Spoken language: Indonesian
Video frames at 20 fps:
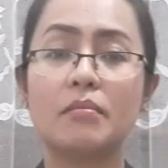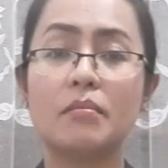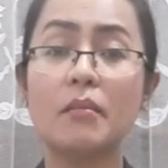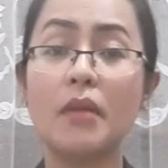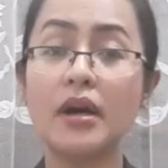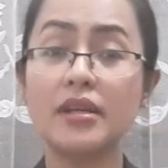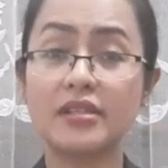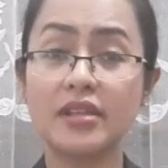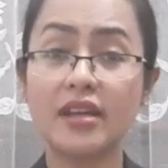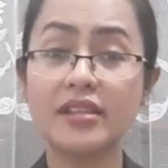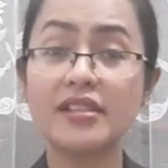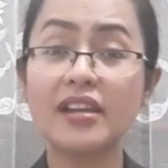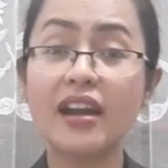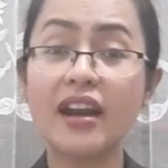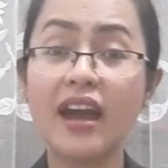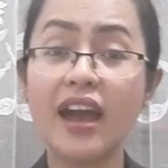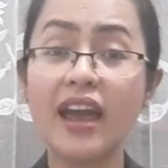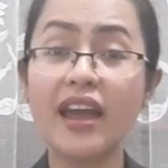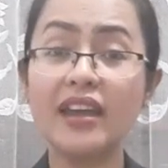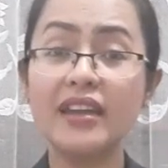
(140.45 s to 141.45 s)
Bahasa
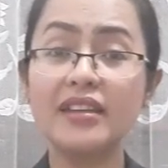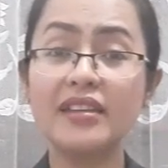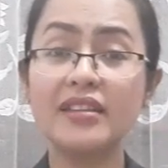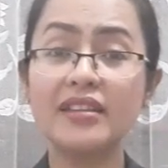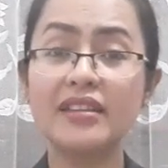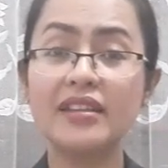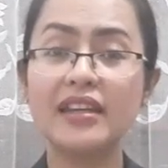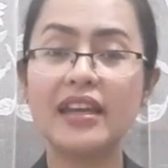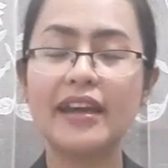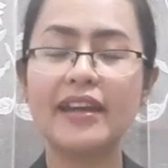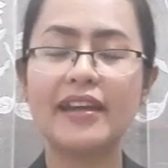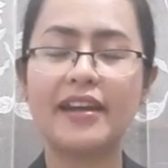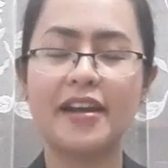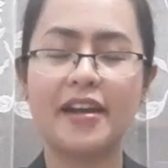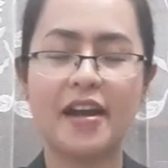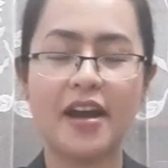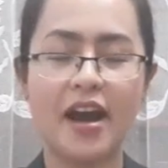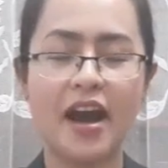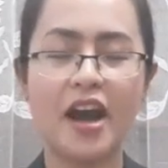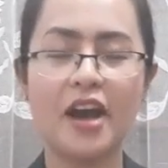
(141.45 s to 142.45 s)
acara eh,
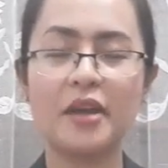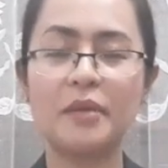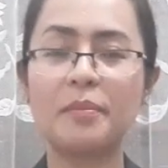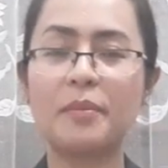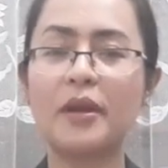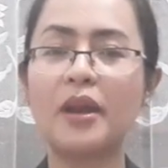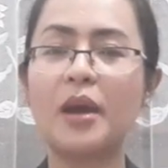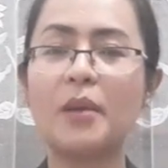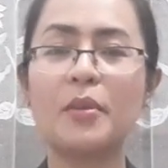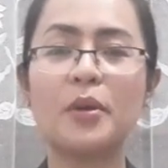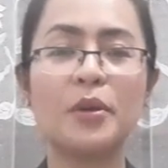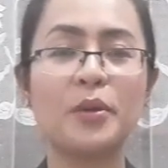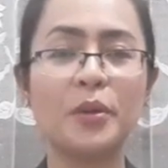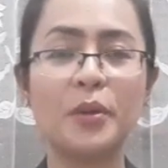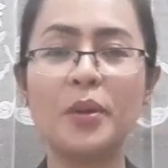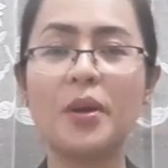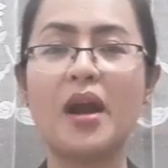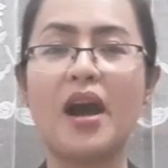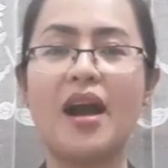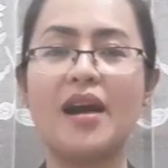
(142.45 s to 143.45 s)
kai pela
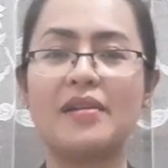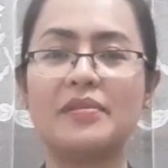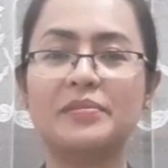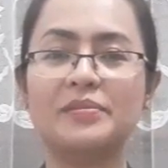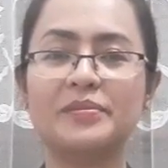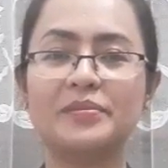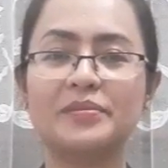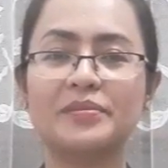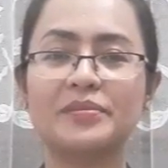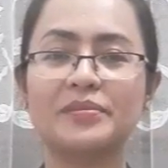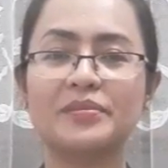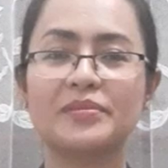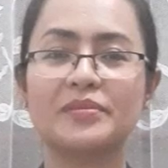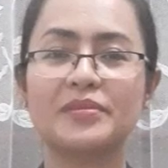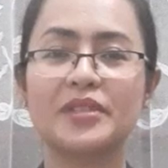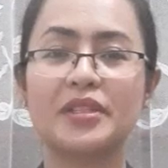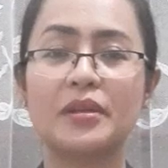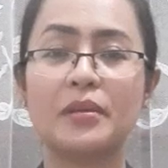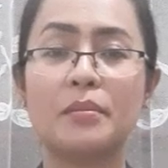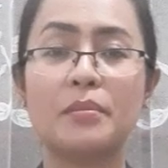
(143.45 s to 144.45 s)
kurang.
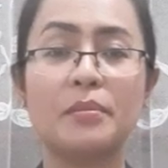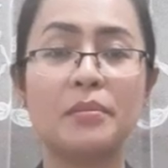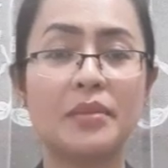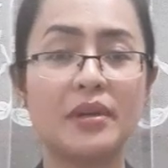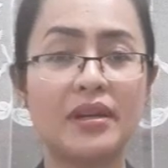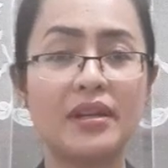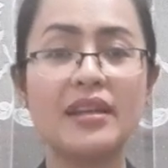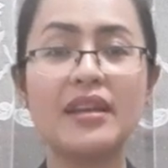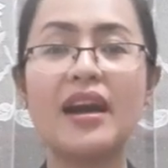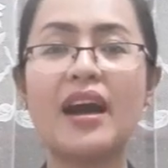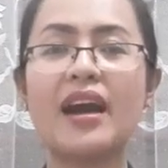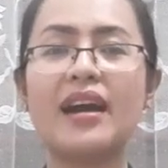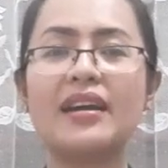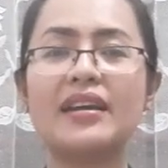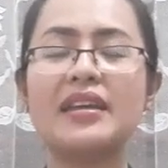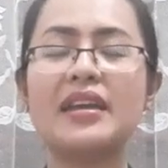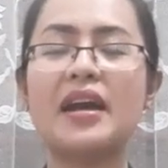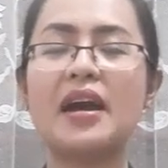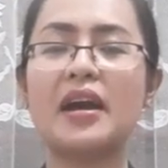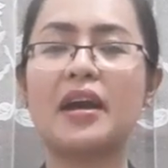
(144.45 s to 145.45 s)

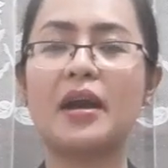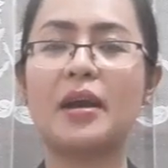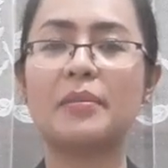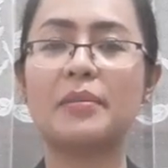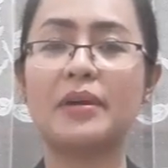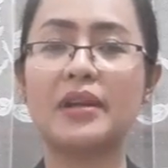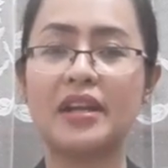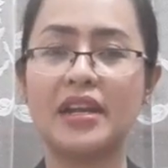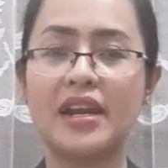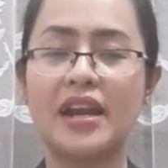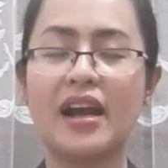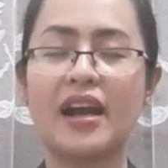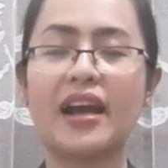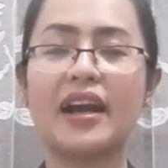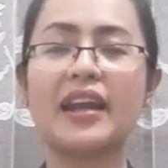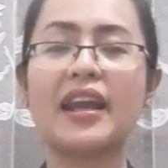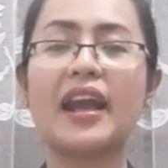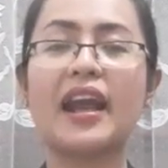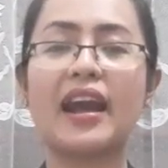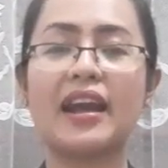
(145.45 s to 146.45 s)
meriah ia kap kerina
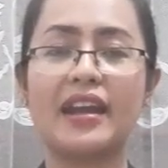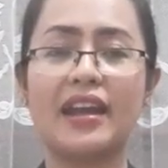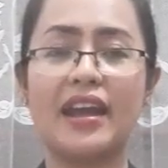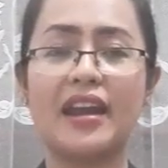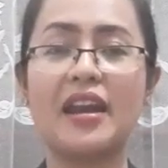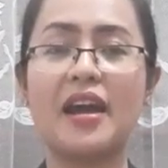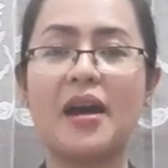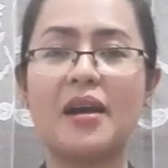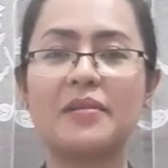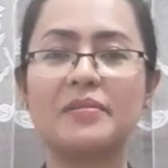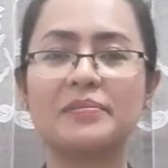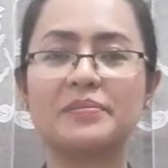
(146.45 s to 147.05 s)
kade-kadena.